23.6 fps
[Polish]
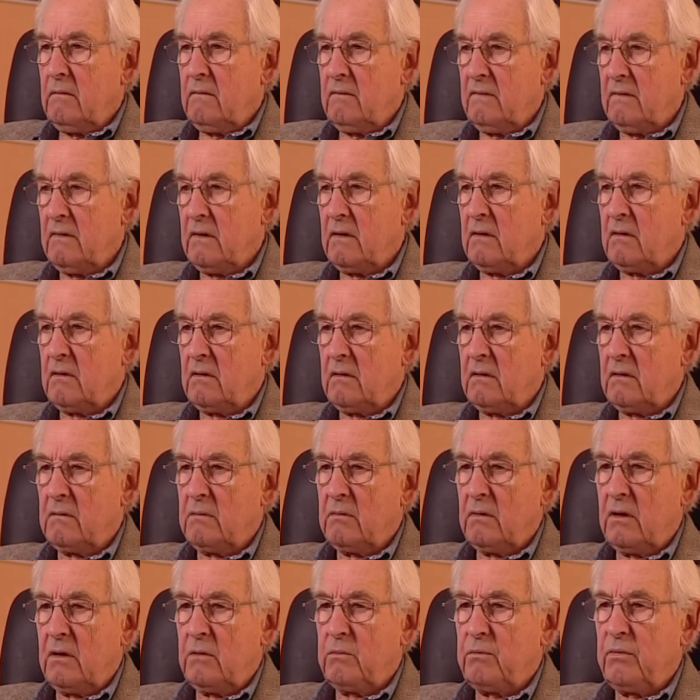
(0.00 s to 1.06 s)
E,
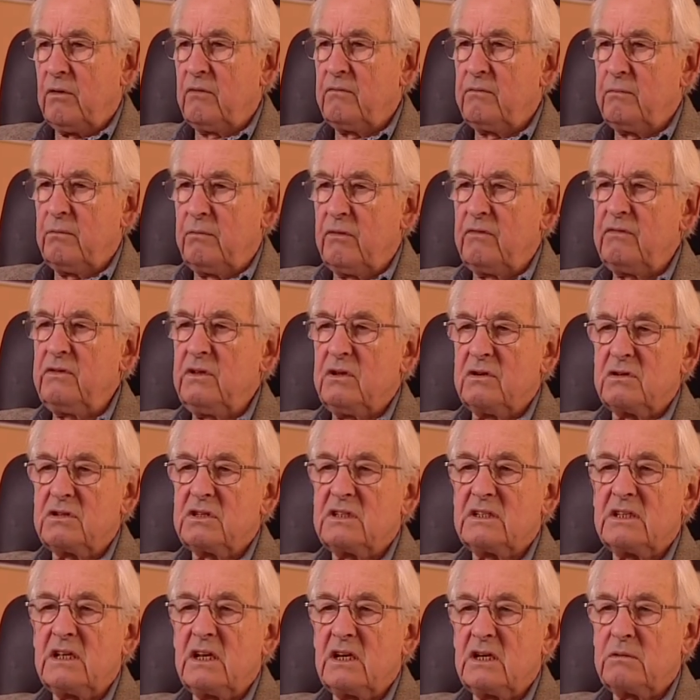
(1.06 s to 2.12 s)
e, powinno
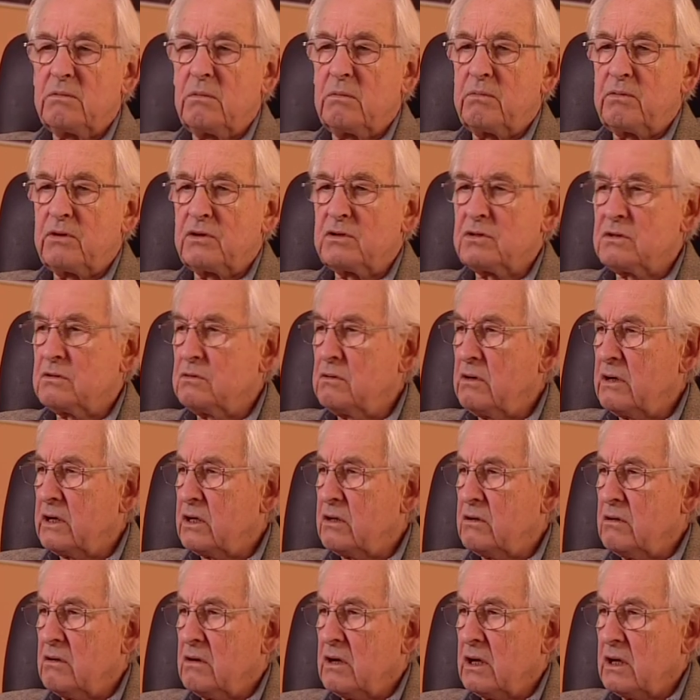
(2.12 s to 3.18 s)
się znaleźć po prostu
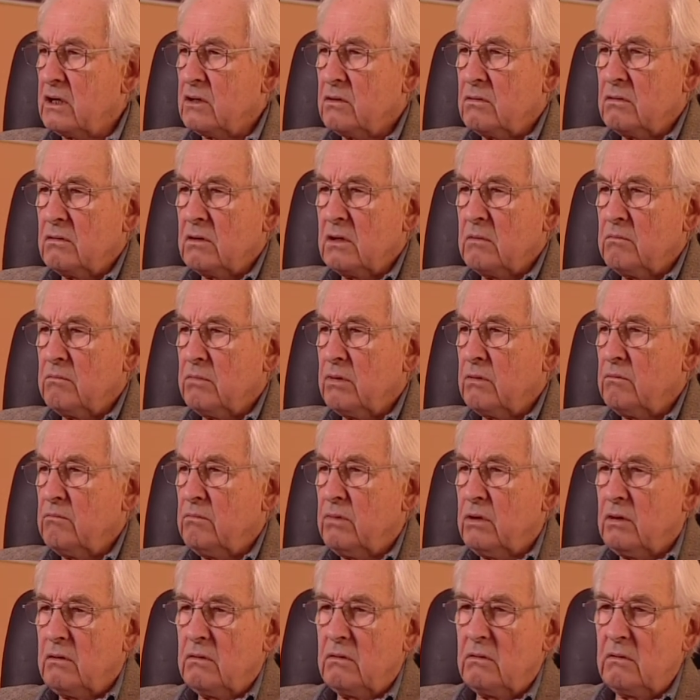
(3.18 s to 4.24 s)
aktora, który by
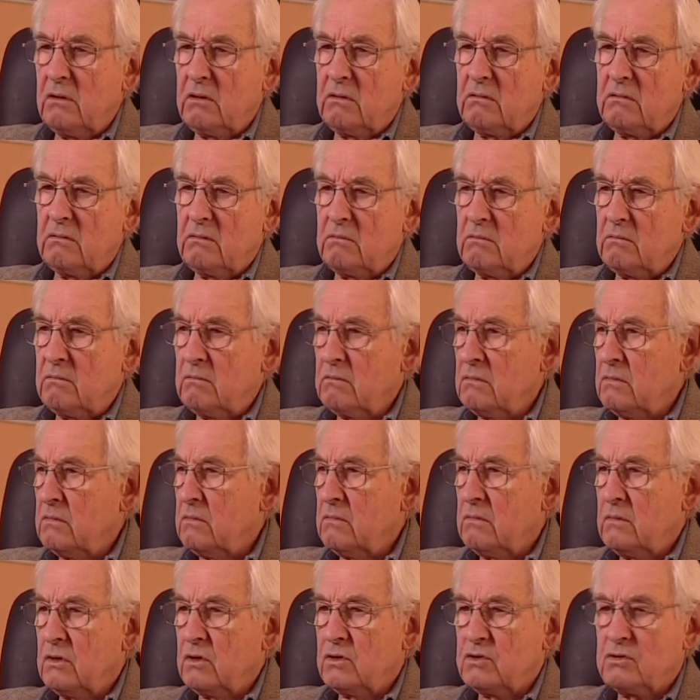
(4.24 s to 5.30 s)
był mm,
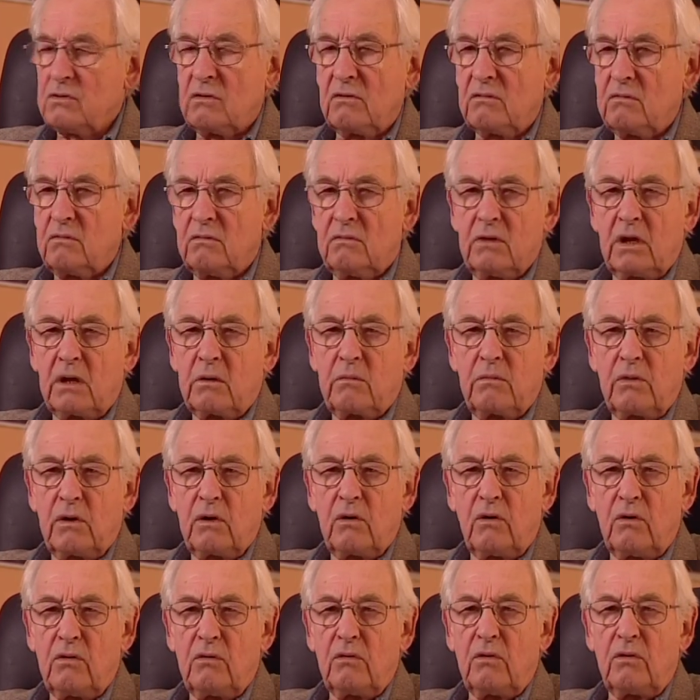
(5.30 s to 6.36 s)
mm,
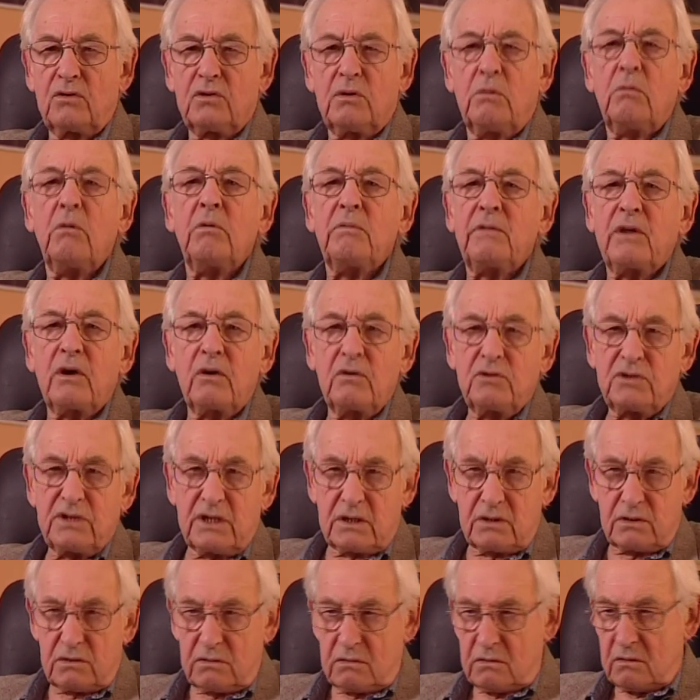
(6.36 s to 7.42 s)
jakby osobą tego
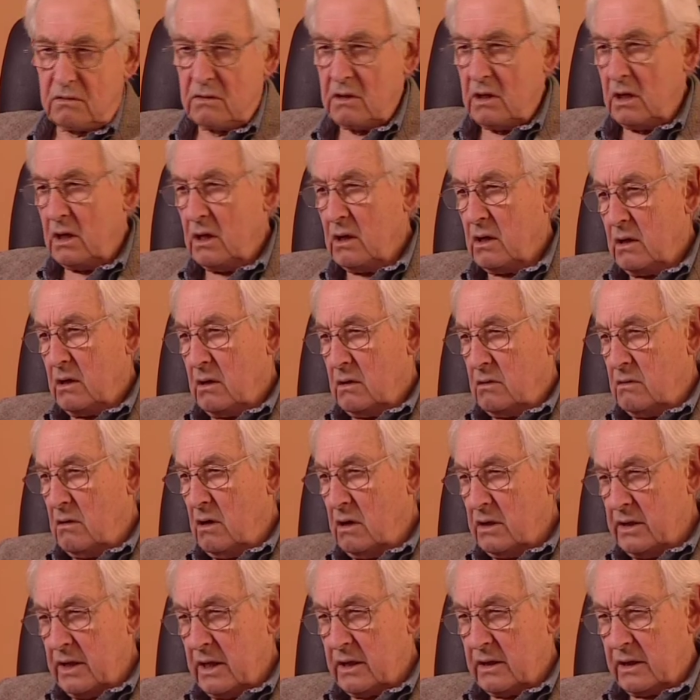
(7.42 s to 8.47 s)
czasu.
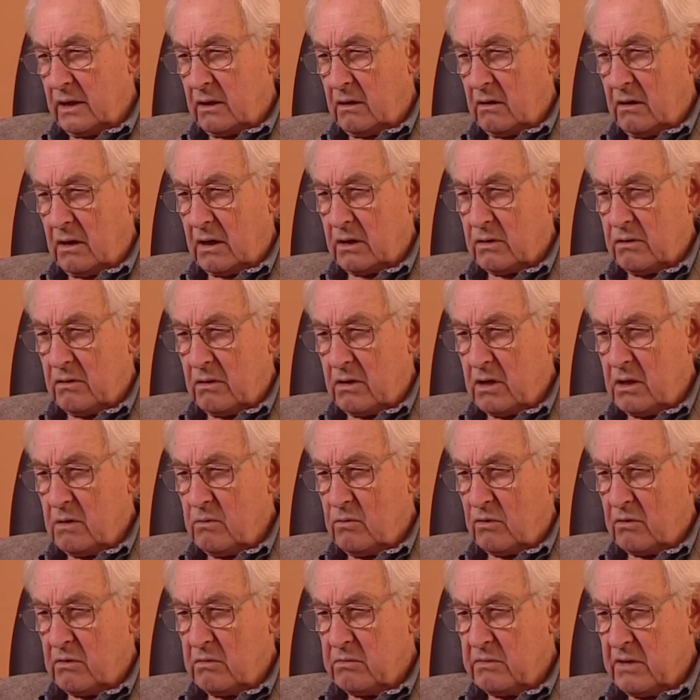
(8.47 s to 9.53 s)
No ale na takiego aktora nie
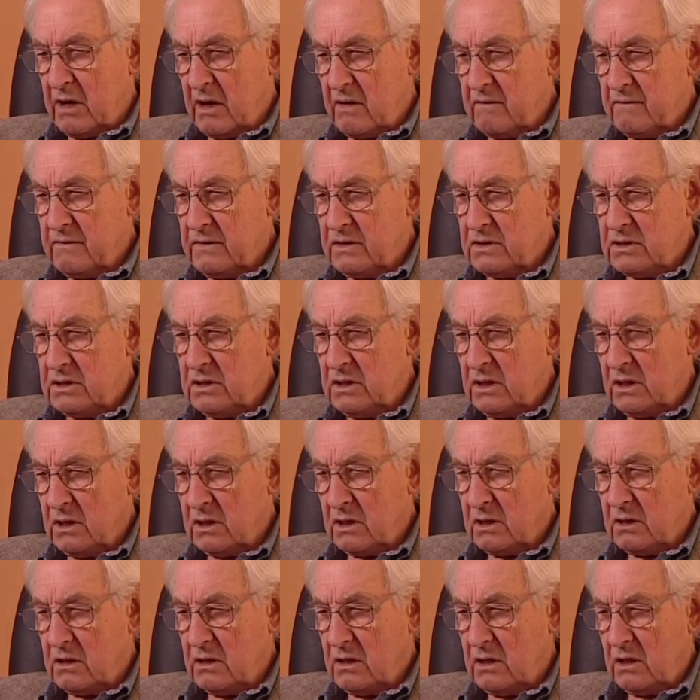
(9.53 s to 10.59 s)
mogłem trafić,
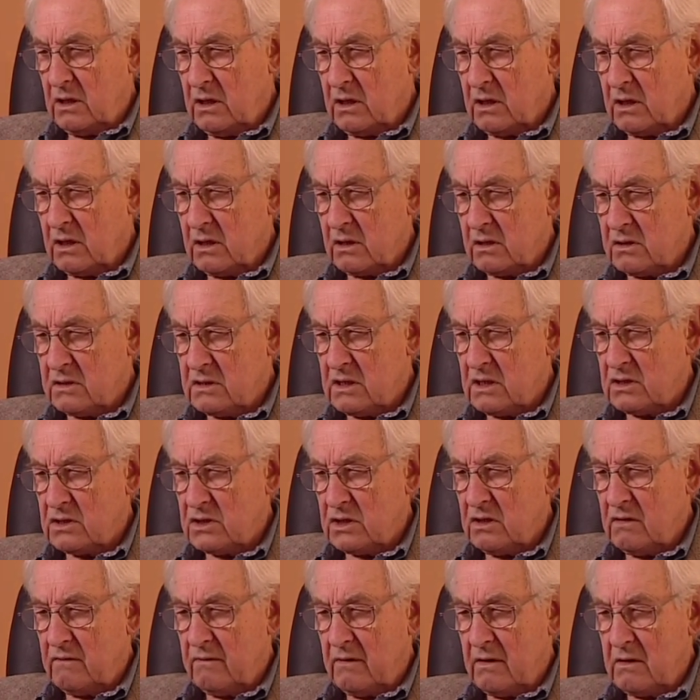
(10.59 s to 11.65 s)
nie, nie
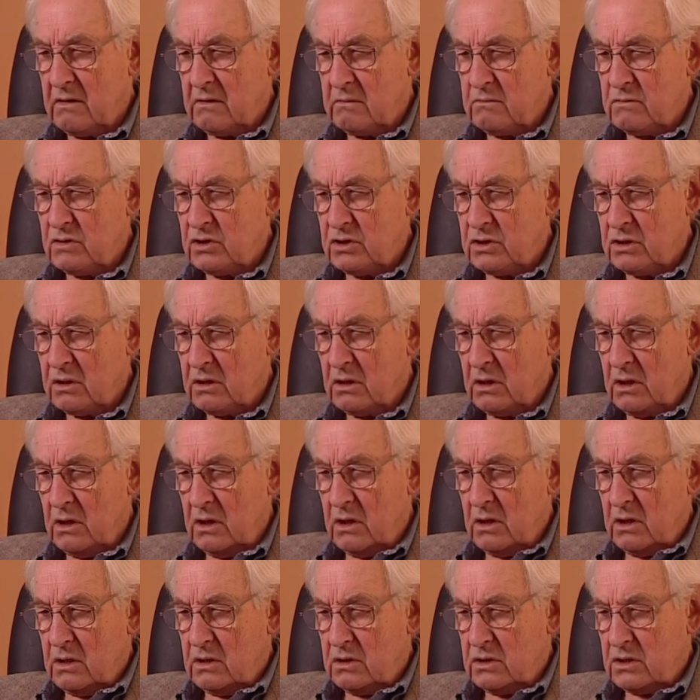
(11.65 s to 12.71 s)
zdecydowałem się,
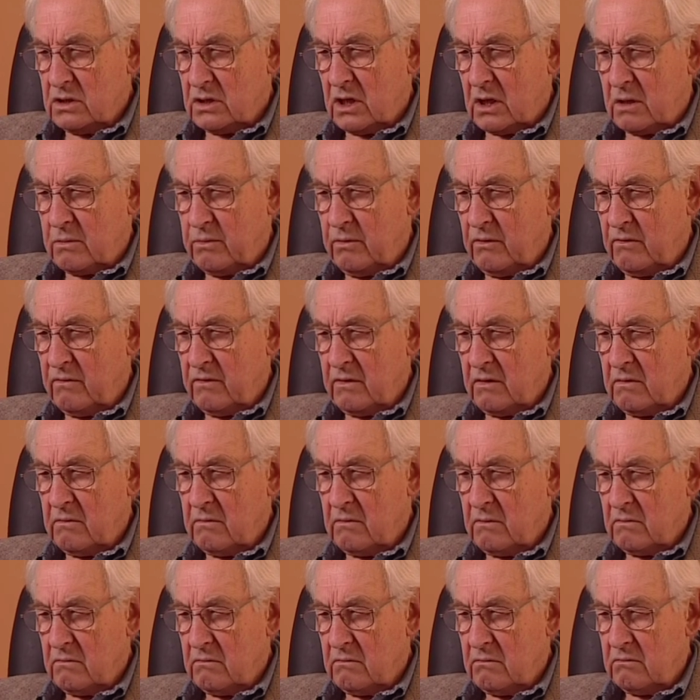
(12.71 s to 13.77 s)
że tak powiem.